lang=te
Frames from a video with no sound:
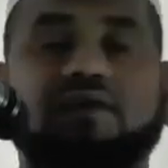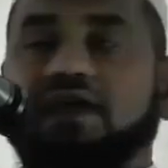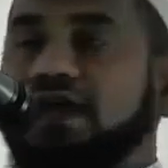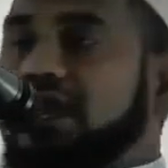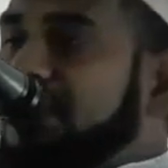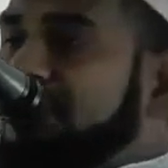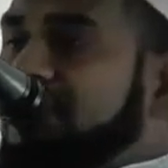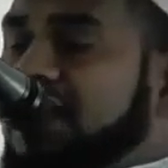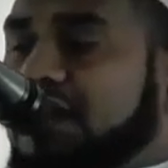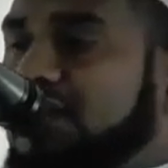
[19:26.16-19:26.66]

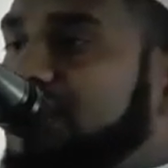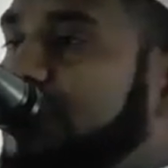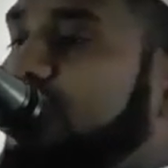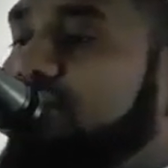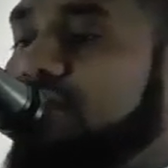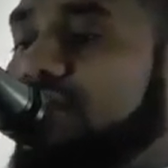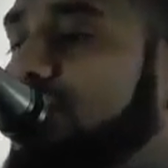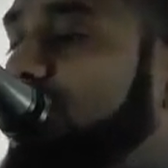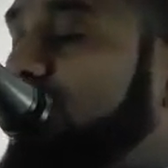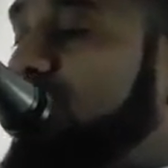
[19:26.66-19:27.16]
వేరే వారు
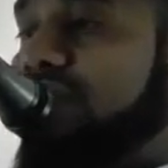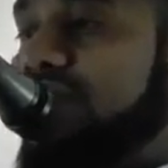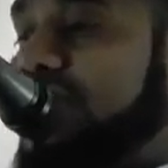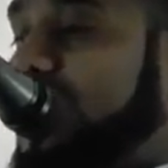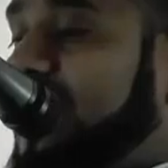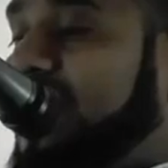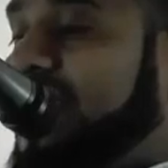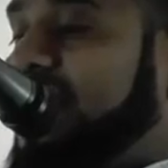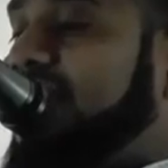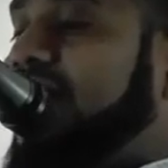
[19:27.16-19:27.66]
ఎవరు
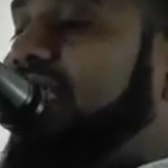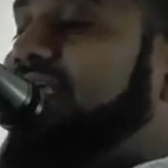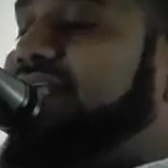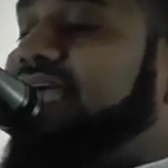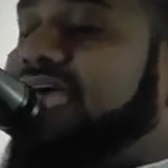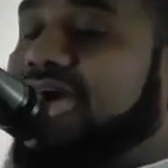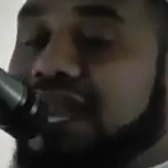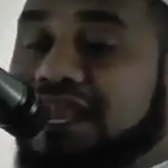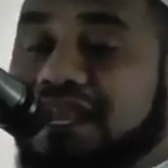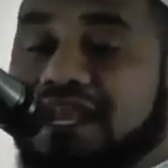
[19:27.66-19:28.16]
దొరకలేదా
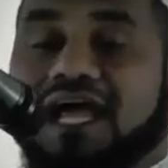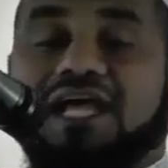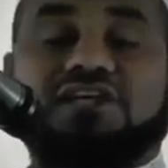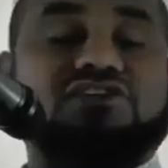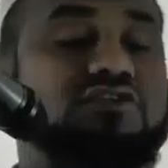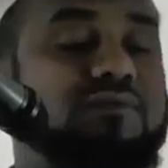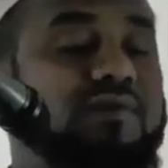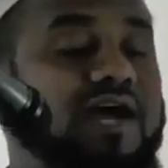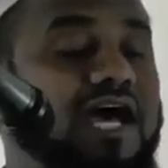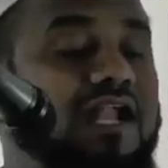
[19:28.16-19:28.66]
అంటే అల్లా
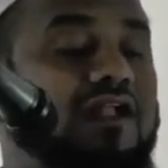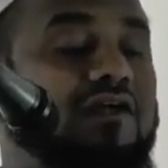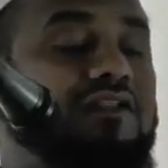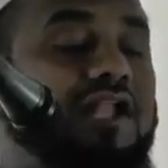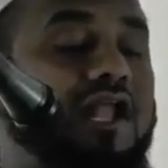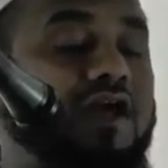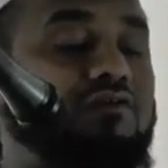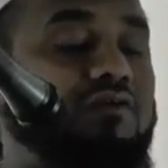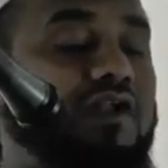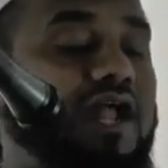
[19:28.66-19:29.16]

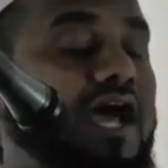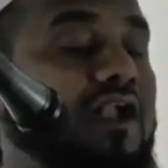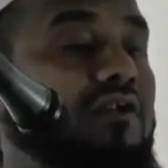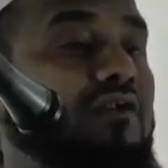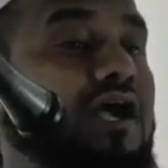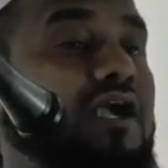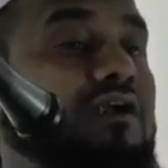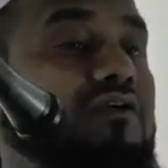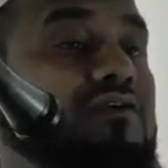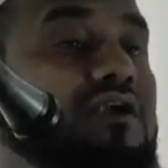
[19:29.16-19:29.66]
సుభానదల
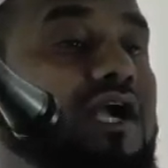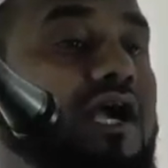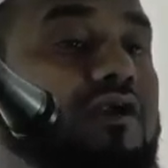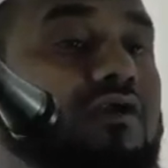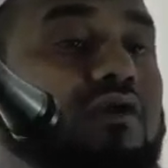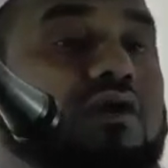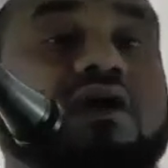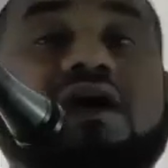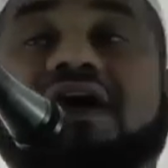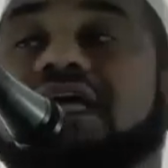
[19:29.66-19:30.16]
కురాన్లో
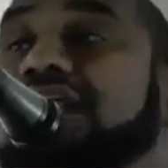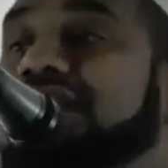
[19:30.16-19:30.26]
అంటున్నాడు